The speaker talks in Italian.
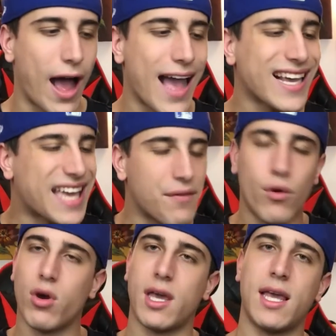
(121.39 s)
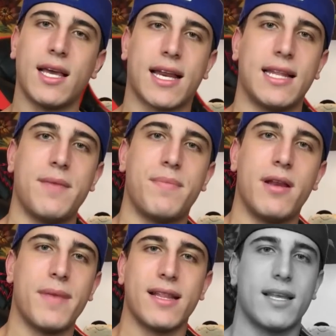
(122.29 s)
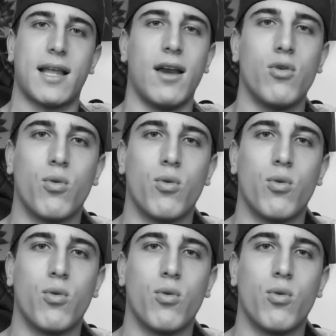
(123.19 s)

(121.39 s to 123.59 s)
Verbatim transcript: anche voi, incredibilmente dal